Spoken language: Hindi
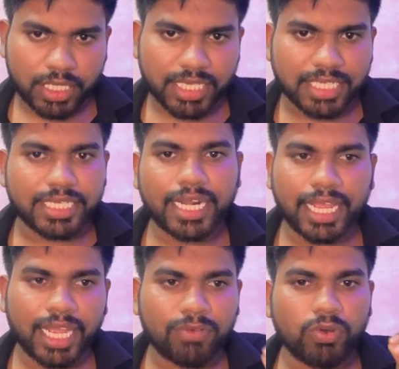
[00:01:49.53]
सेंसर
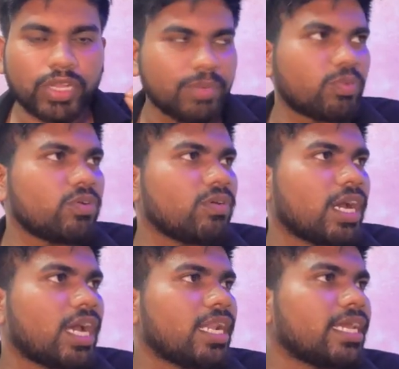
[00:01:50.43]
रहेगा वो इनपुट
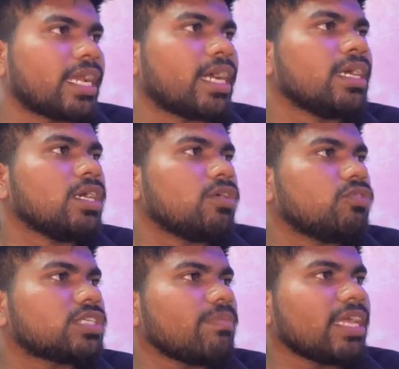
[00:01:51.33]
लेगा
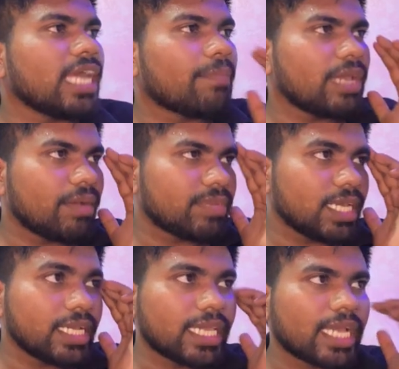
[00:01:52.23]
उसके बाद यहाँ पे
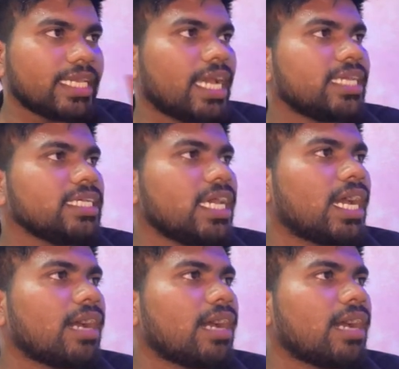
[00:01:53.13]
हमने क्या किया है कि